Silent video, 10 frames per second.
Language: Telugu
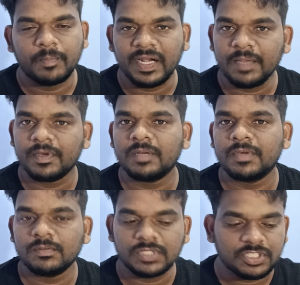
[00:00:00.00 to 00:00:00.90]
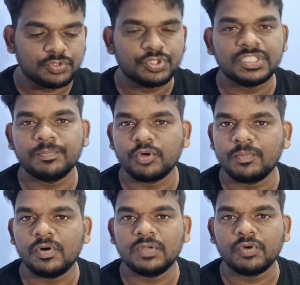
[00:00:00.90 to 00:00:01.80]
మళ్ళీ మనం మనం అంటే చూసిన
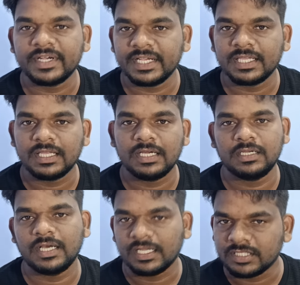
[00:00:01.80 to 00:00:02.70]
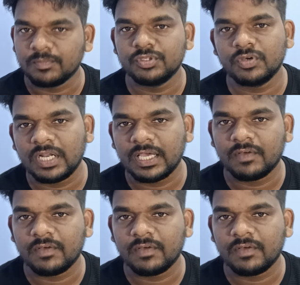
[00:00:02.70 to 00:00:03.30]
ప్రోమో ఒకటే కదా అంతకుముందుకు